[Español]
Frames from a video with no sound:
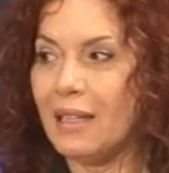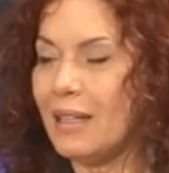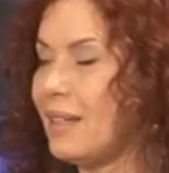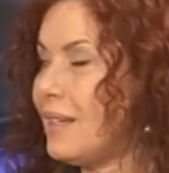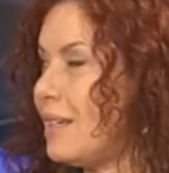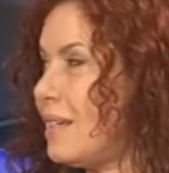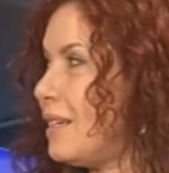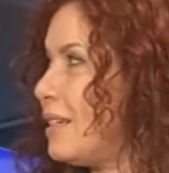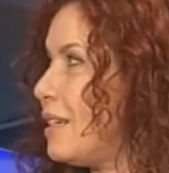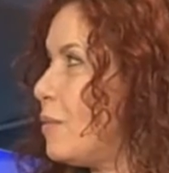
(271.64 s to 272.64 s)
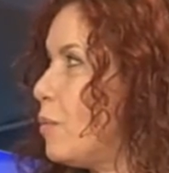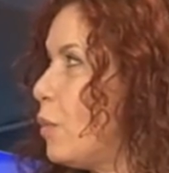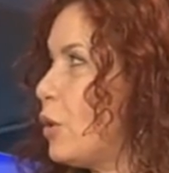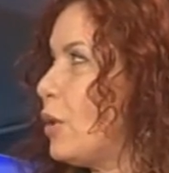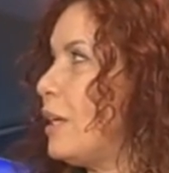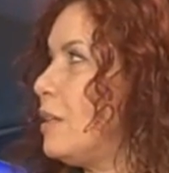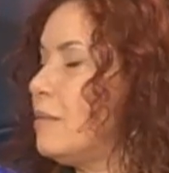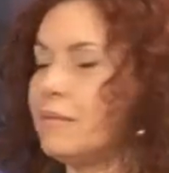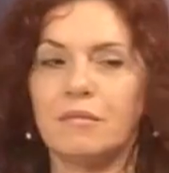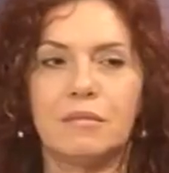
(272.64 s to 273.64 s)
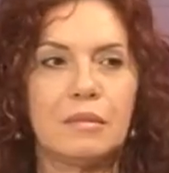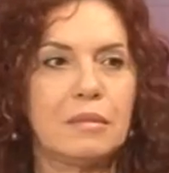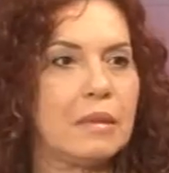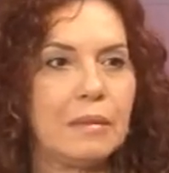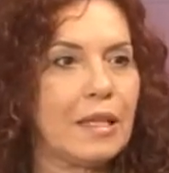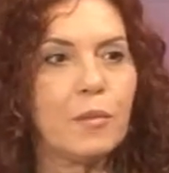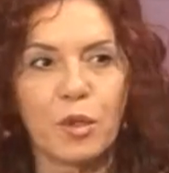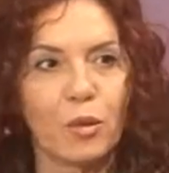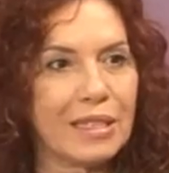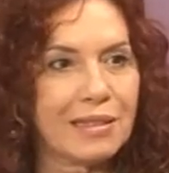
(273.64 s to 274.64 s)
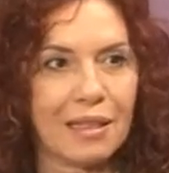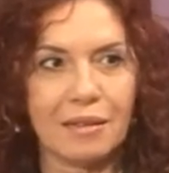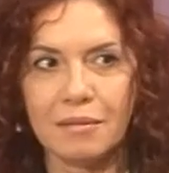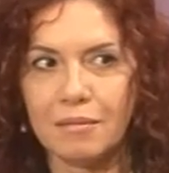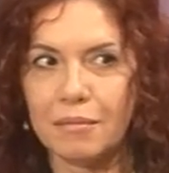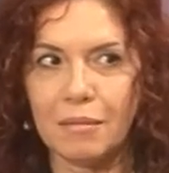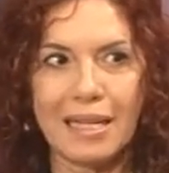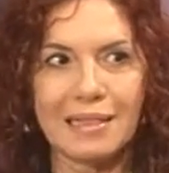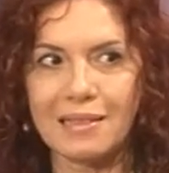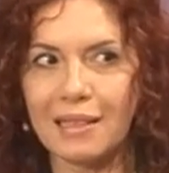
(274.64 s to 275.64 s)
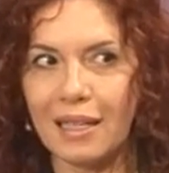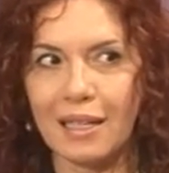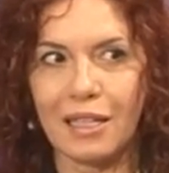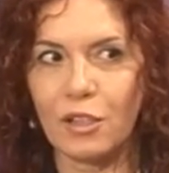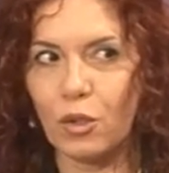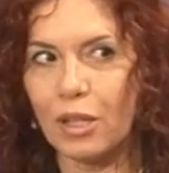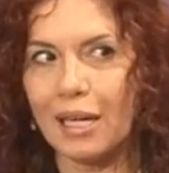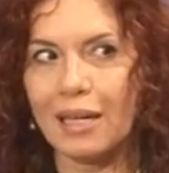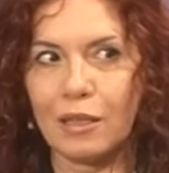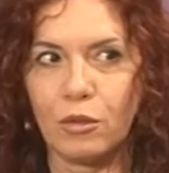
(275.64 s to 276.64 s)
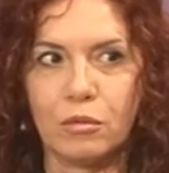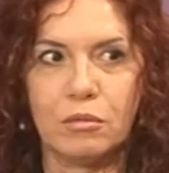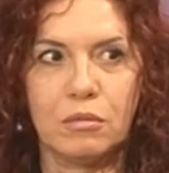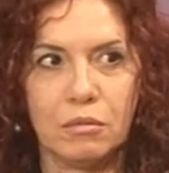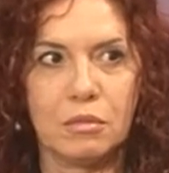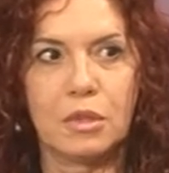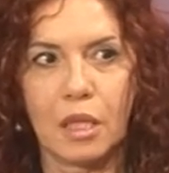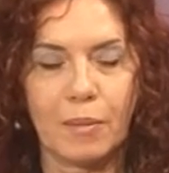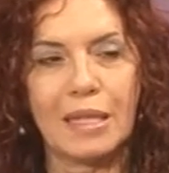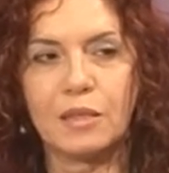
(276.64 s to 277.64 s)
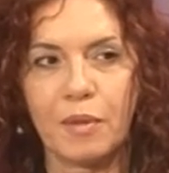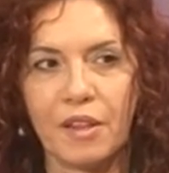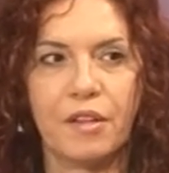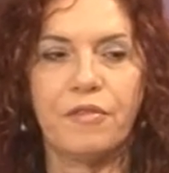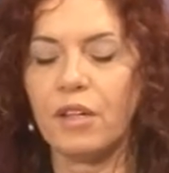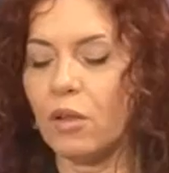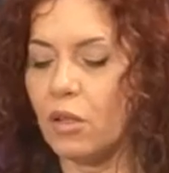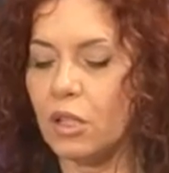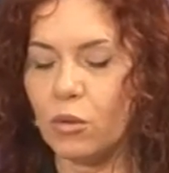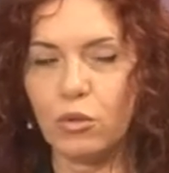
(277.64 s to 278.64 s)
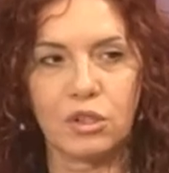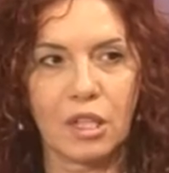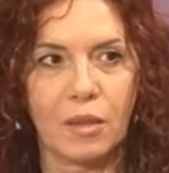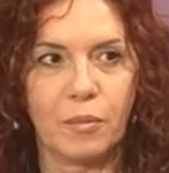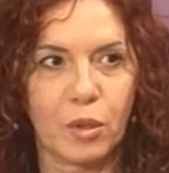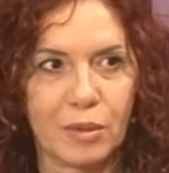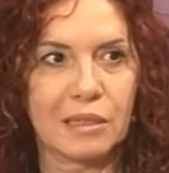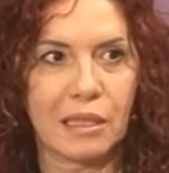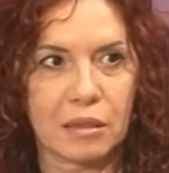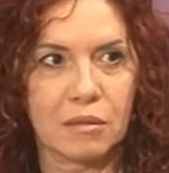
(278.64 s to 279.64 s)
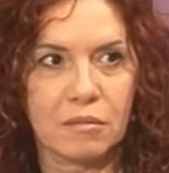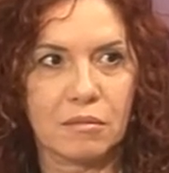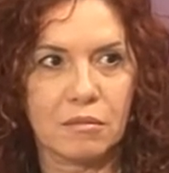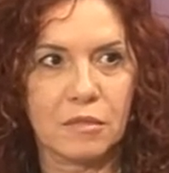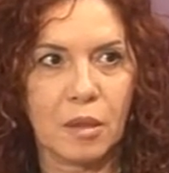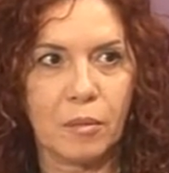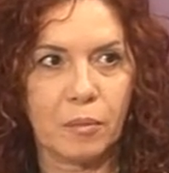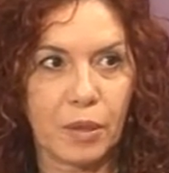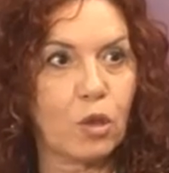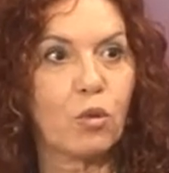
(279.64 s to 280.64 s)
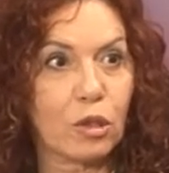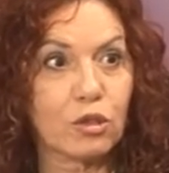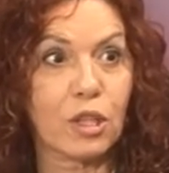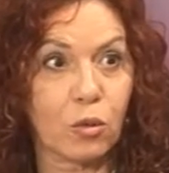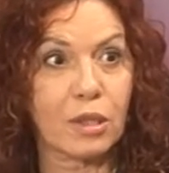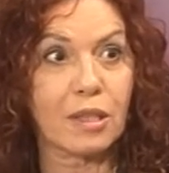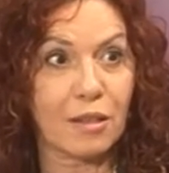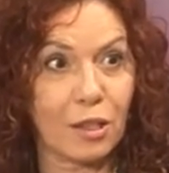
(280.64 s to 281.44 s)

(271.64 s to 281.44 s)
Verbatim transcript: Y bueno, él eh, improvisa, más que tocar algún tema específico, le gusta improvisar. Pero luego se acuerda mm.